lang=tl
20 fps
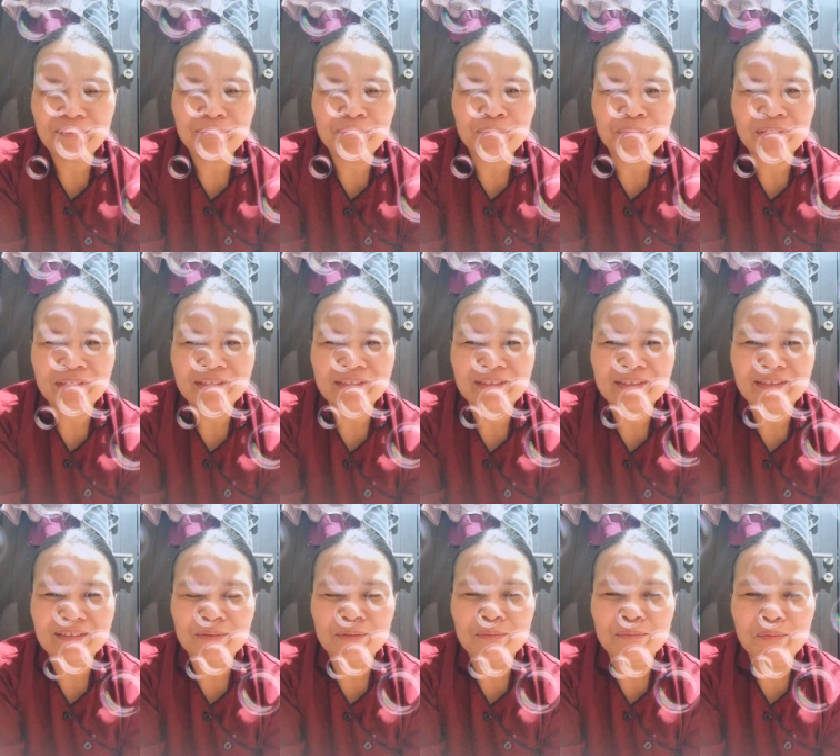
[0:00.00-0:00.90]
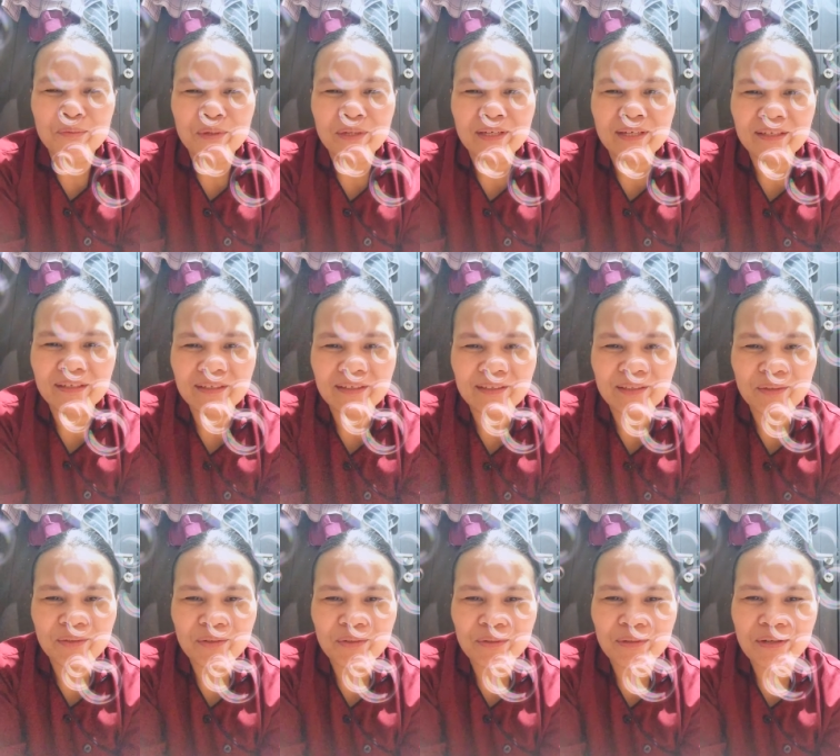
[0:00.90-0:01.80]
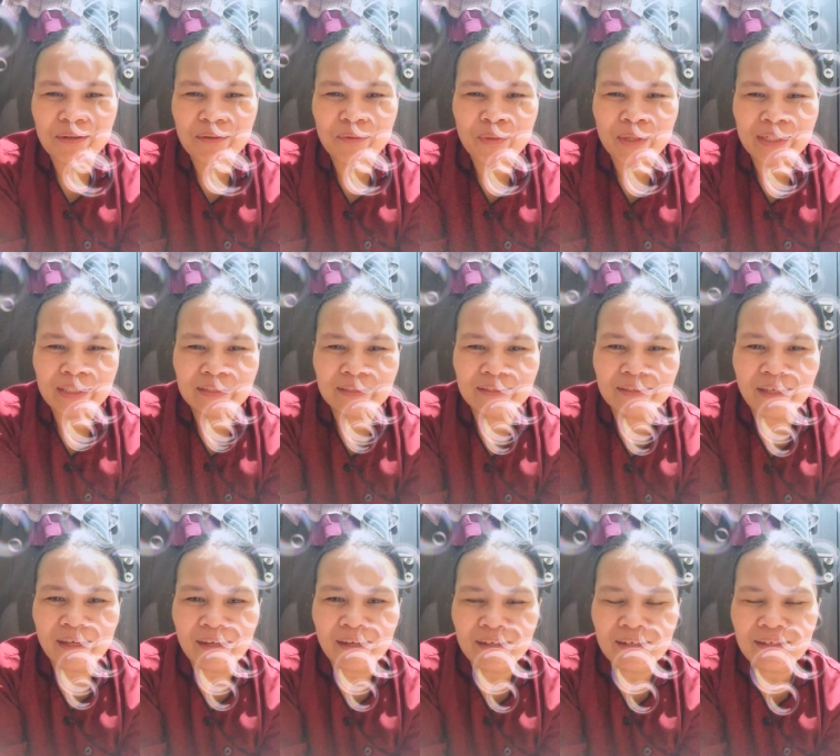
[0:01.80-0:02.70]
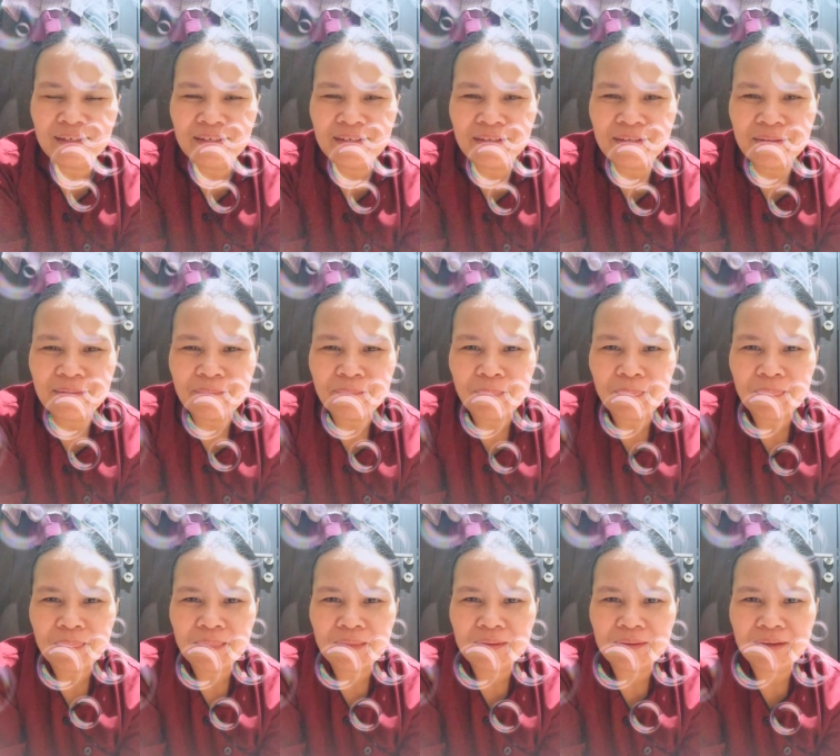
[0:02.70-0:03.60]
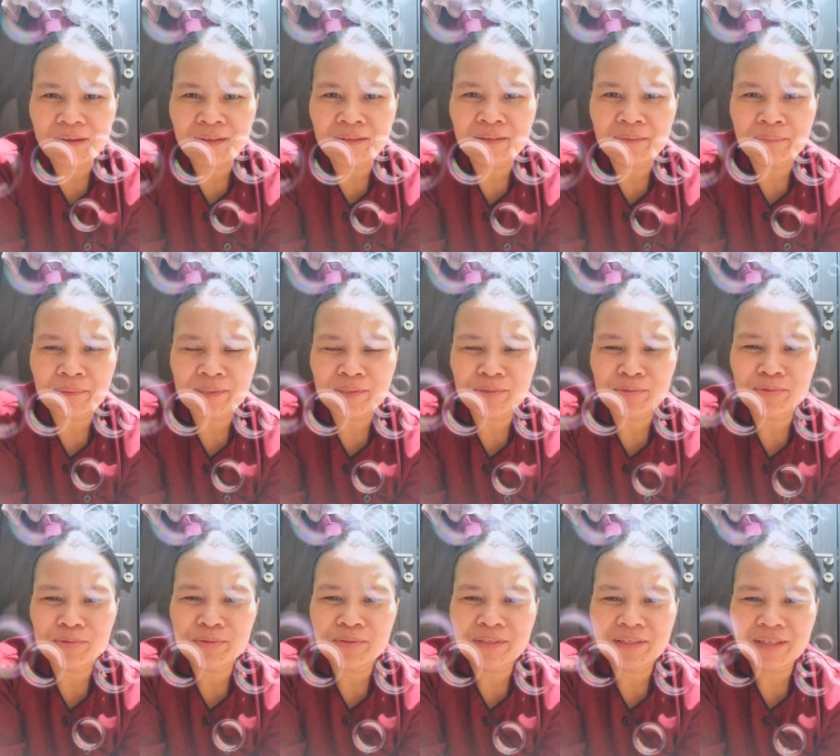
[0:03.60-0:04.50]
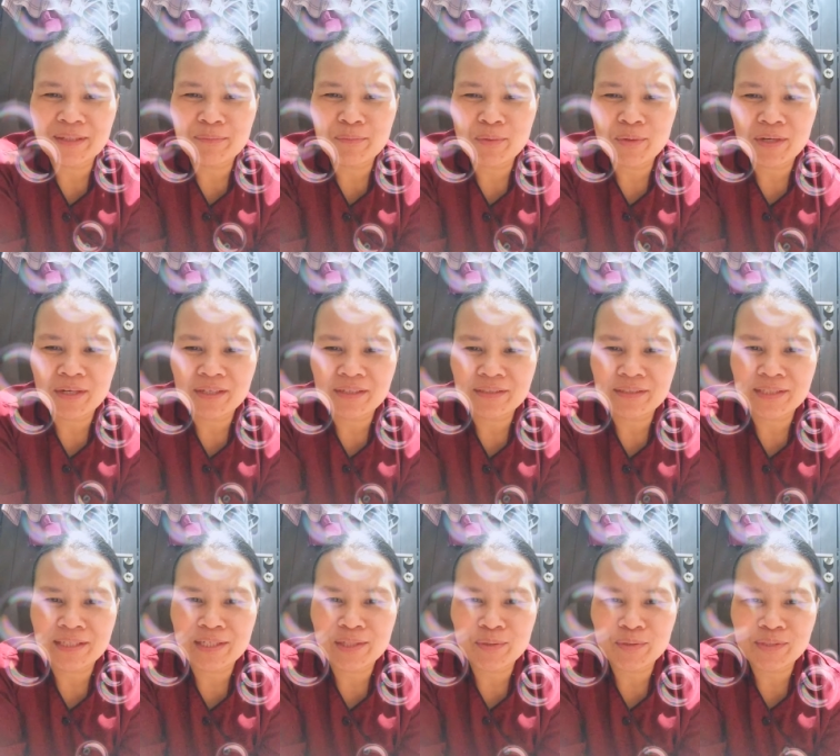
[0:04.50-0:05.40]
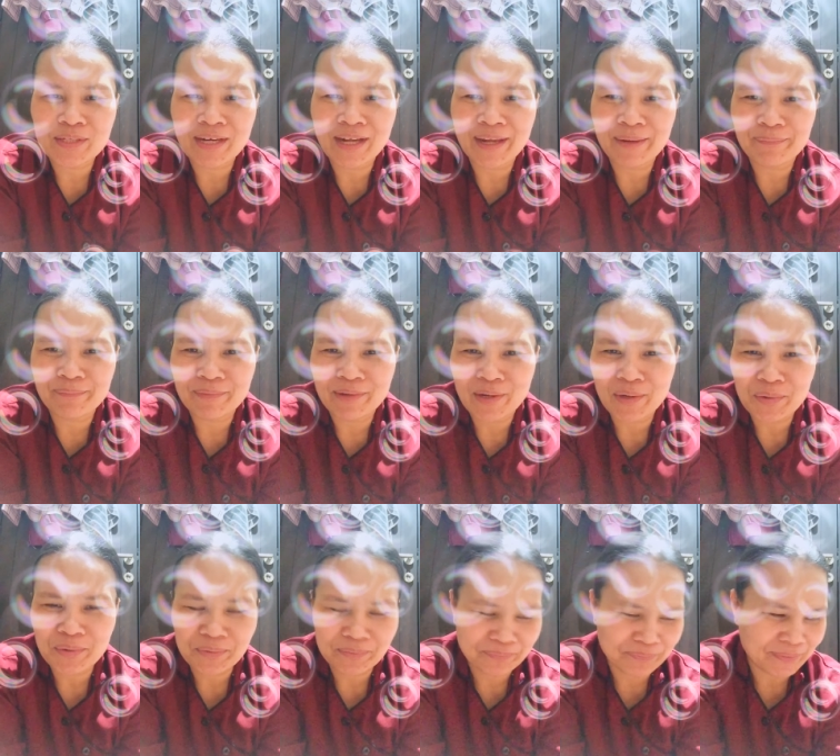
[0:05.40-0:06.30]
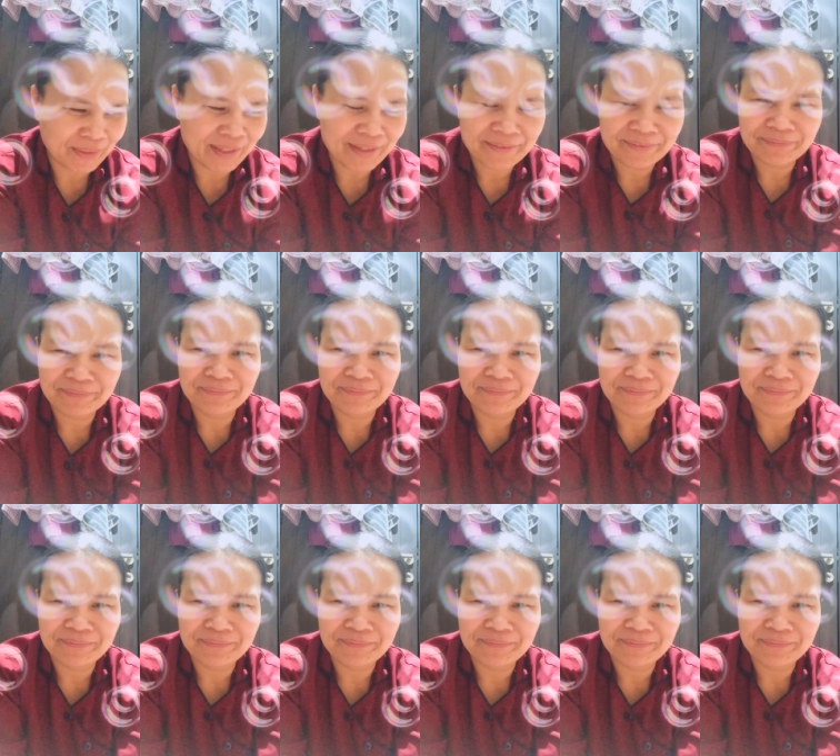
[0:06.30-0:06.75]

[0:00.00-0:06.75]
Murag, um, edad na daw 40 anak magsugod ng imuhang serious life daw na